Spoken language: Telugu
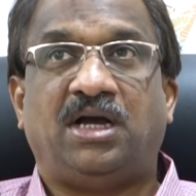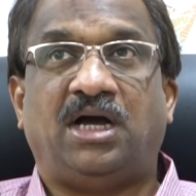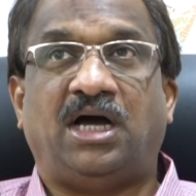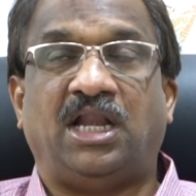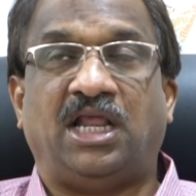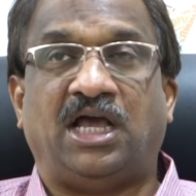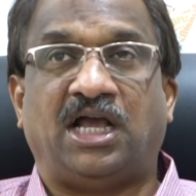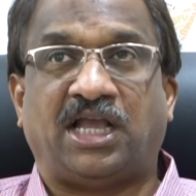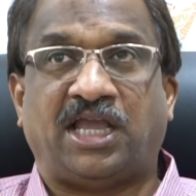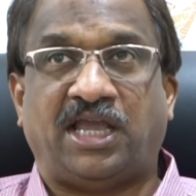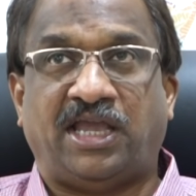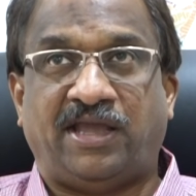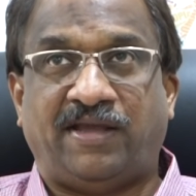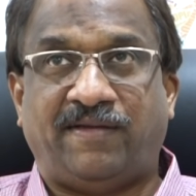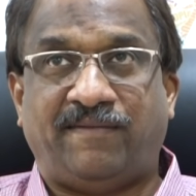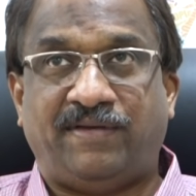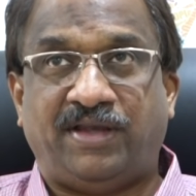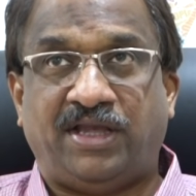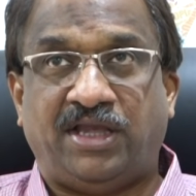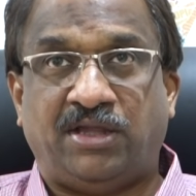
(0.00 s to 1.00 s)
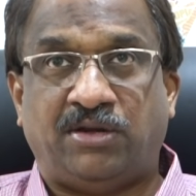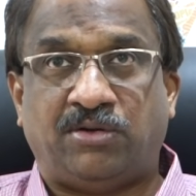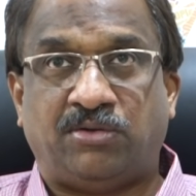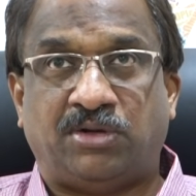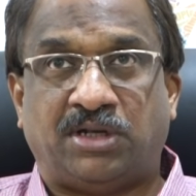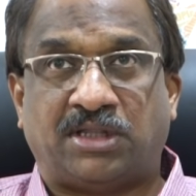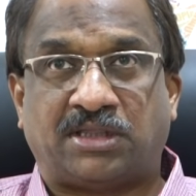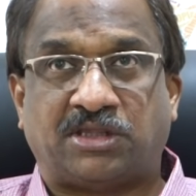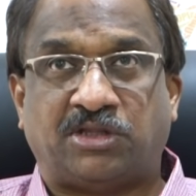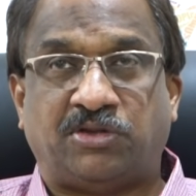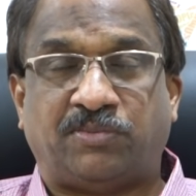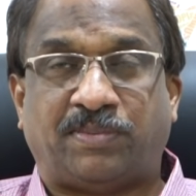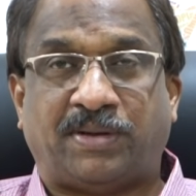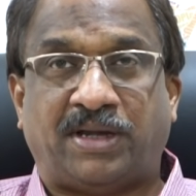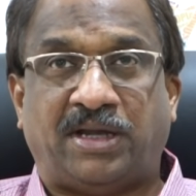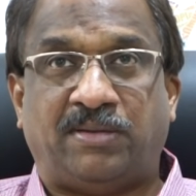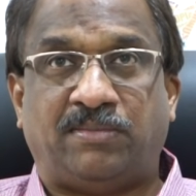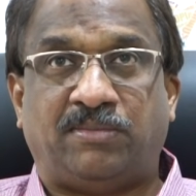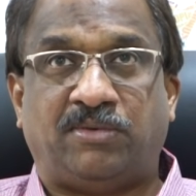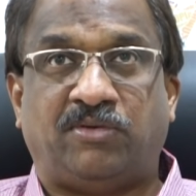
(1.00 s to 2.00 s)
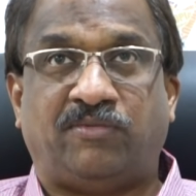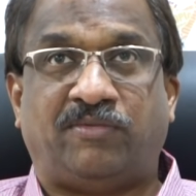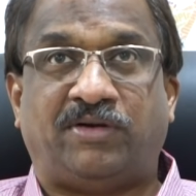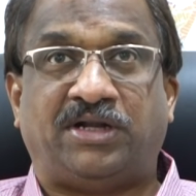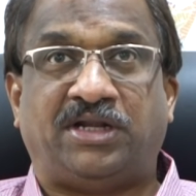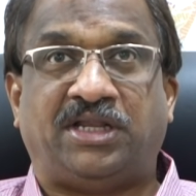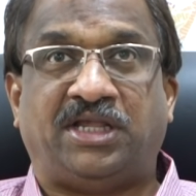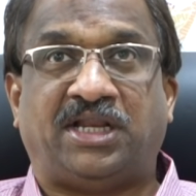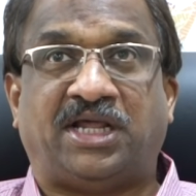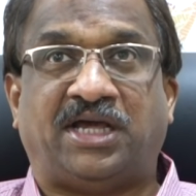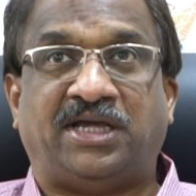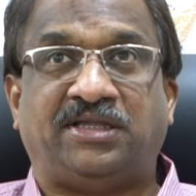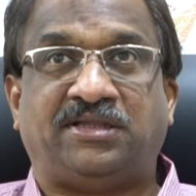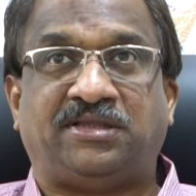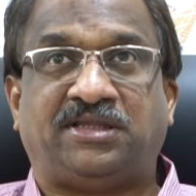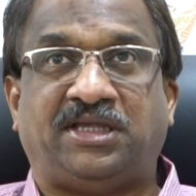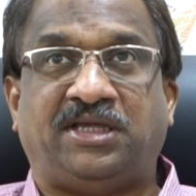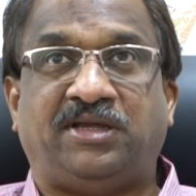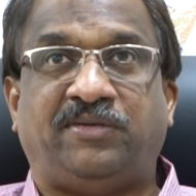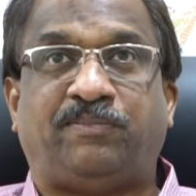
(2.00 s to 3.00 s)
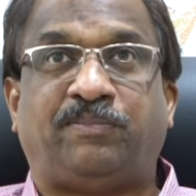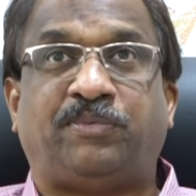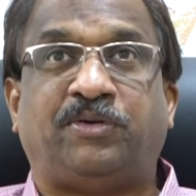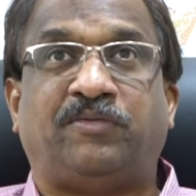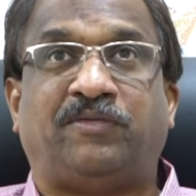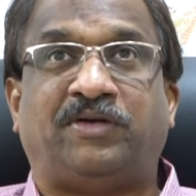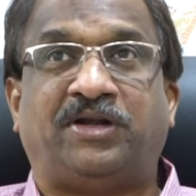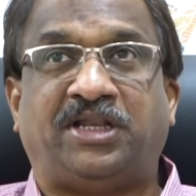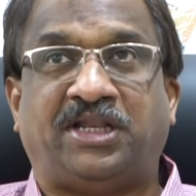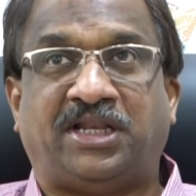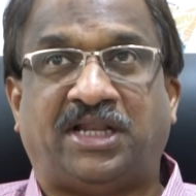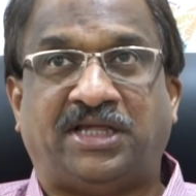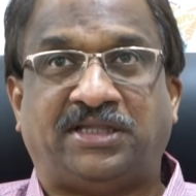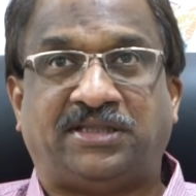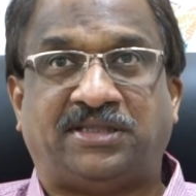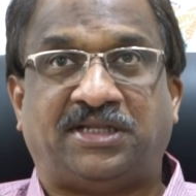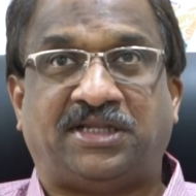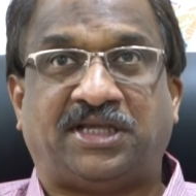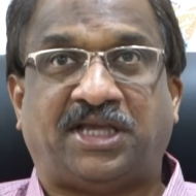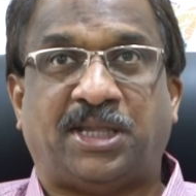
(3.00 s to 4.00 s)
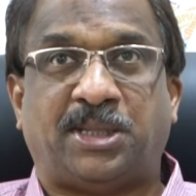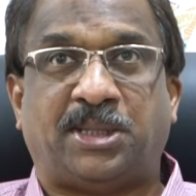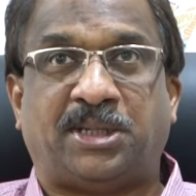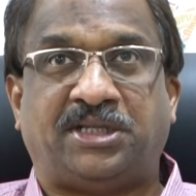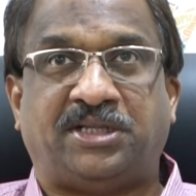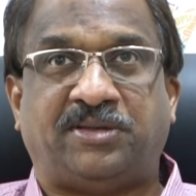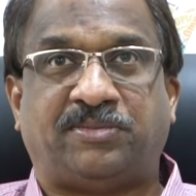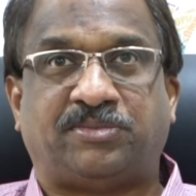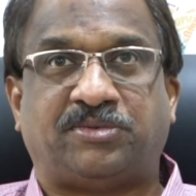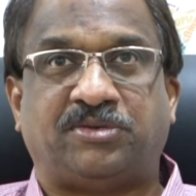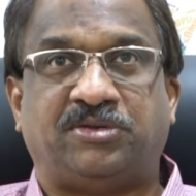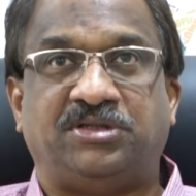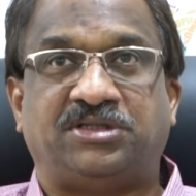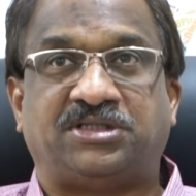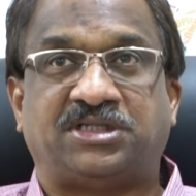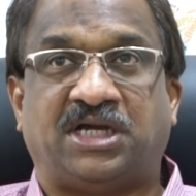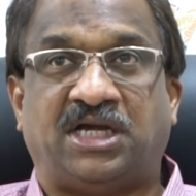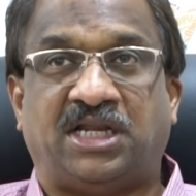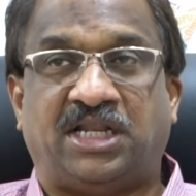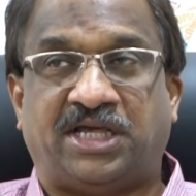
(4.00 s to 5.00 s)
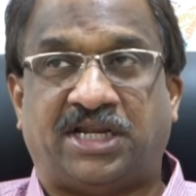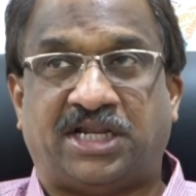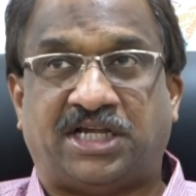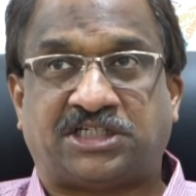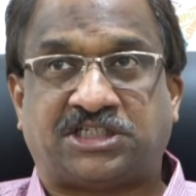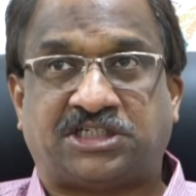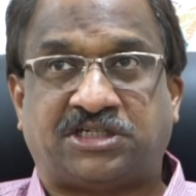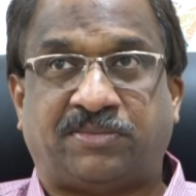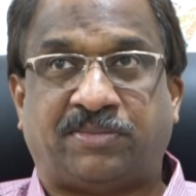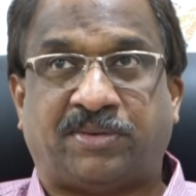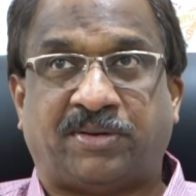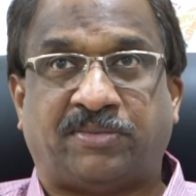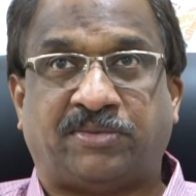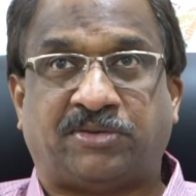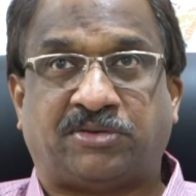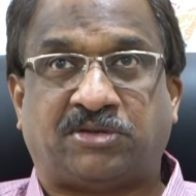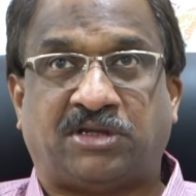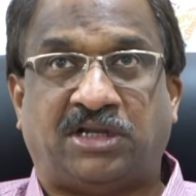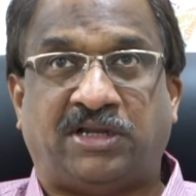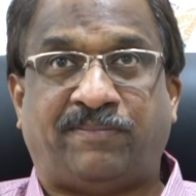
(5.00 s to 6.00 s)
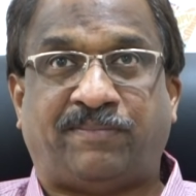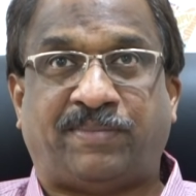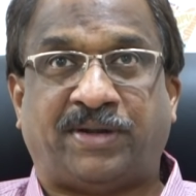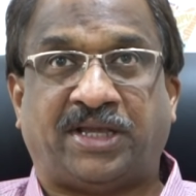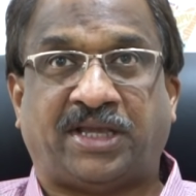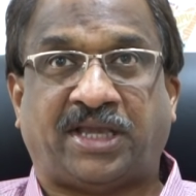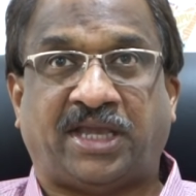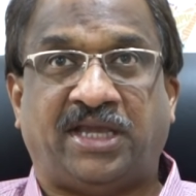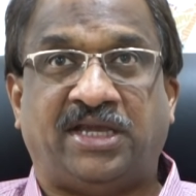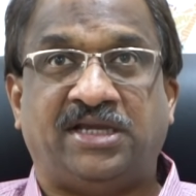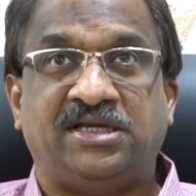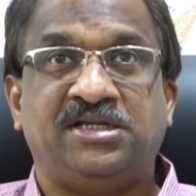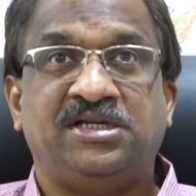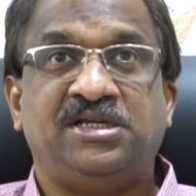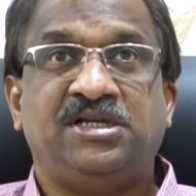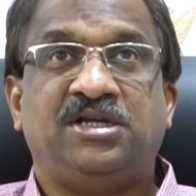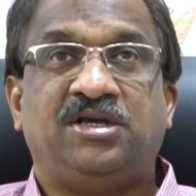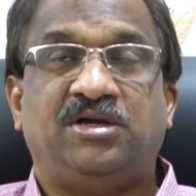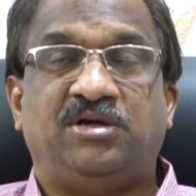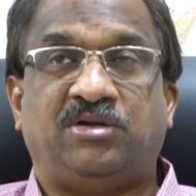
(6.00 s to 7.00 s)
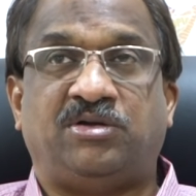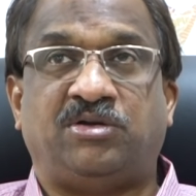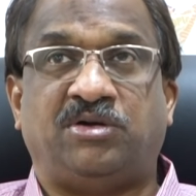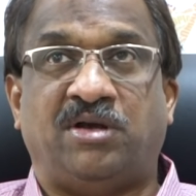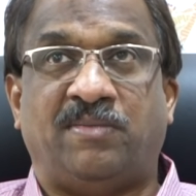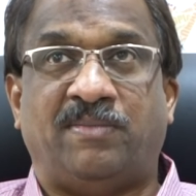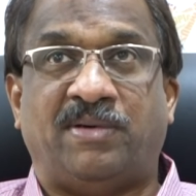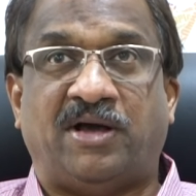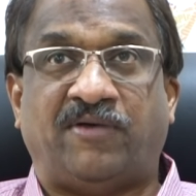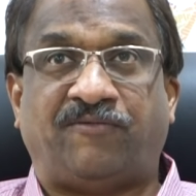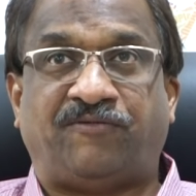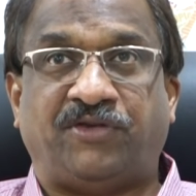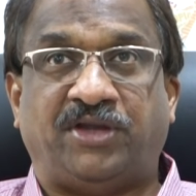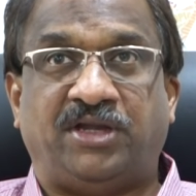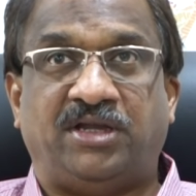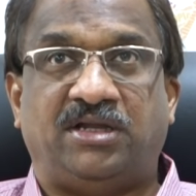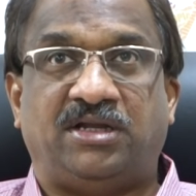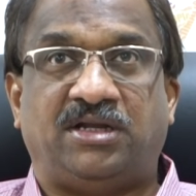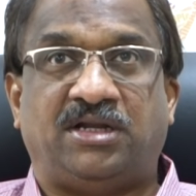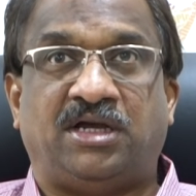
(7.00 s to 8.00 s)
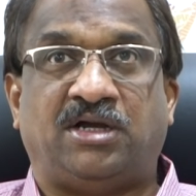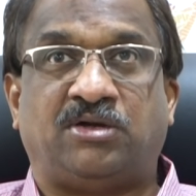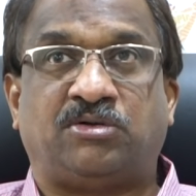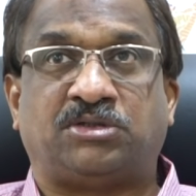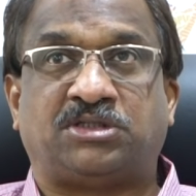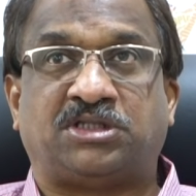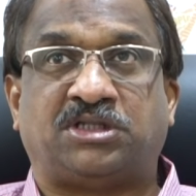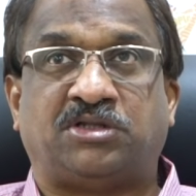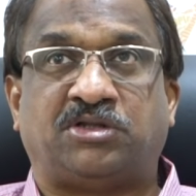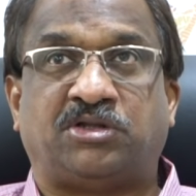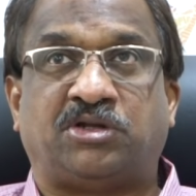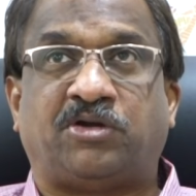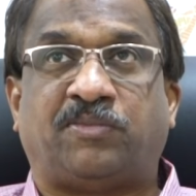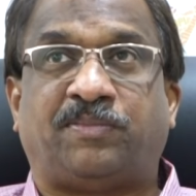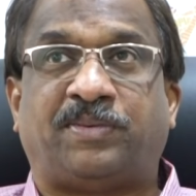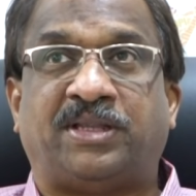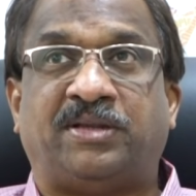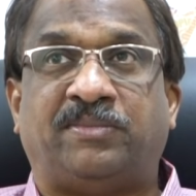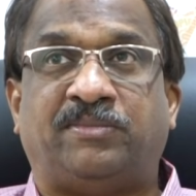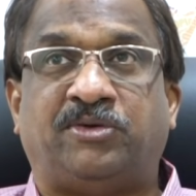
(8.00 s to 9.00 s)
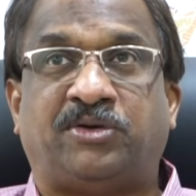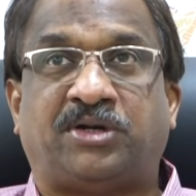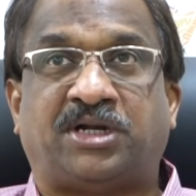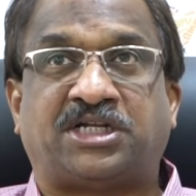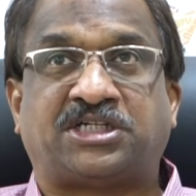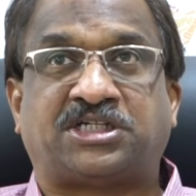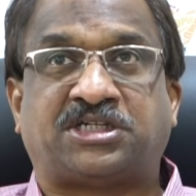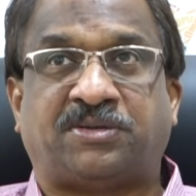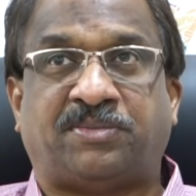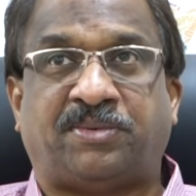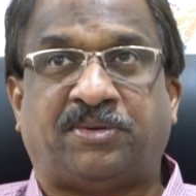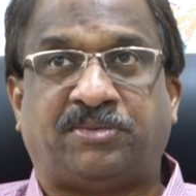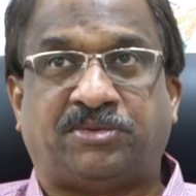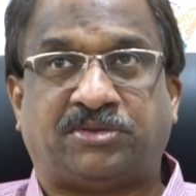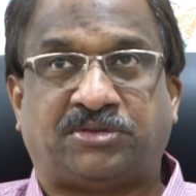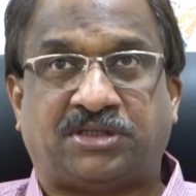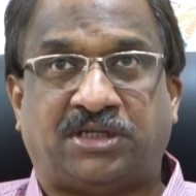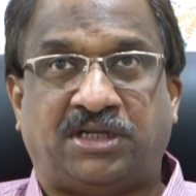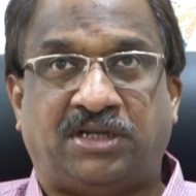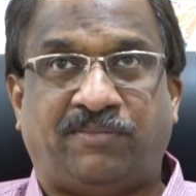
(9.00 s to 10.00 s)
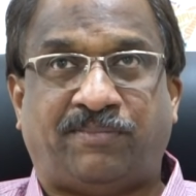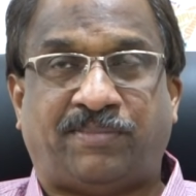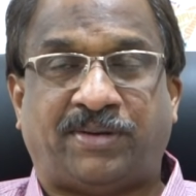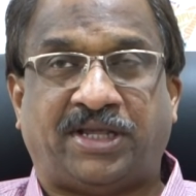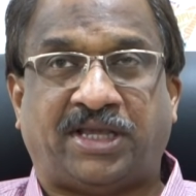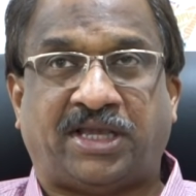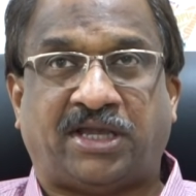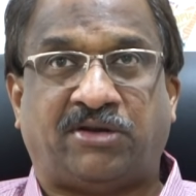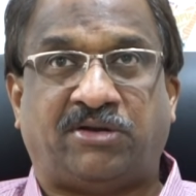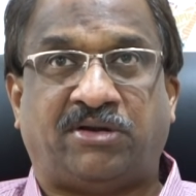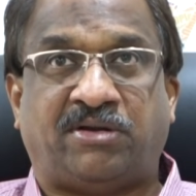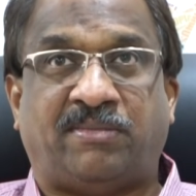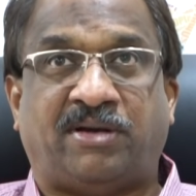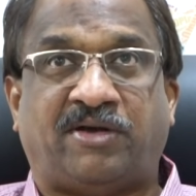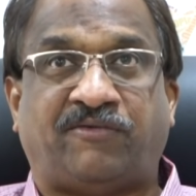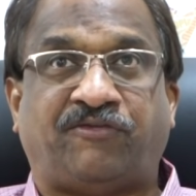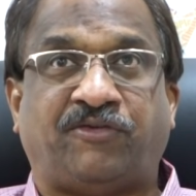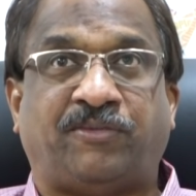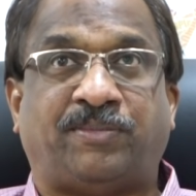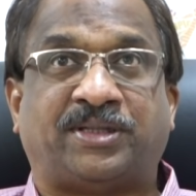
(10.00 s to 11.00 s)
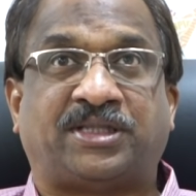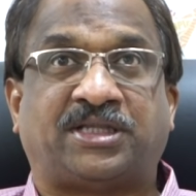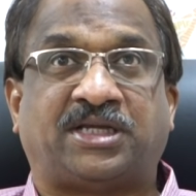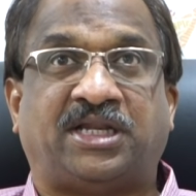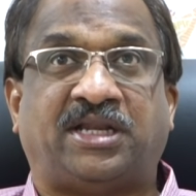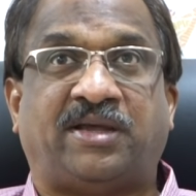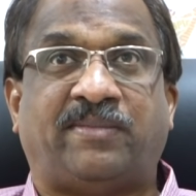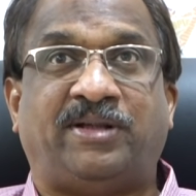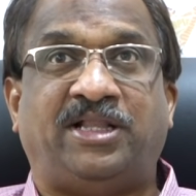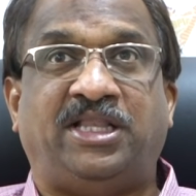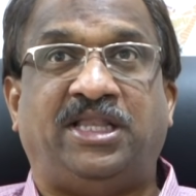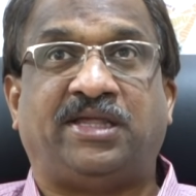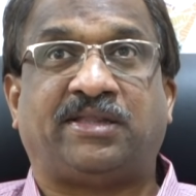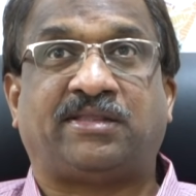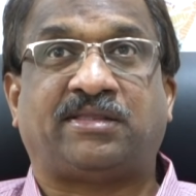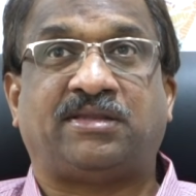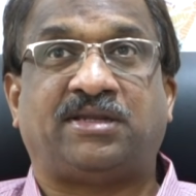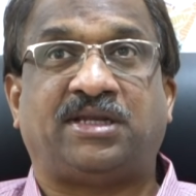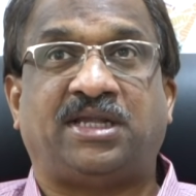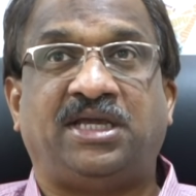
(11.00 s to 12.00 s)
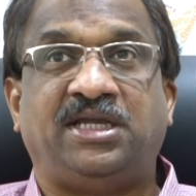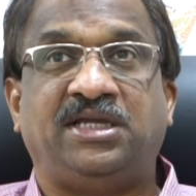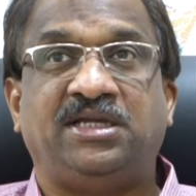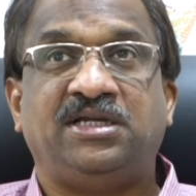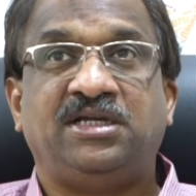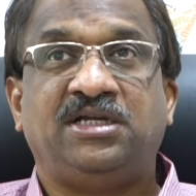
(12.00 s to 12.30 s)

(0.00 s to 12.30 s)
అలాగే ఈ రుణ సదుపాయంలో వడ్డీ రాయితీ ఇప్పుడు వడ్డీ రాయితీ అని కేంద్రం చెప్తుంది చాలా రాష్ట్ర ప్రభుత్వాలు ఇప్పటికే రుణమాఫీ నా గుర్తున్న వరకు పదమూడు రాష్ట్ర ప్రభుత్వాలు ఇప్పటికే రుణమాఫీ పథకాన్ని అమలు చేస్తున్నాయి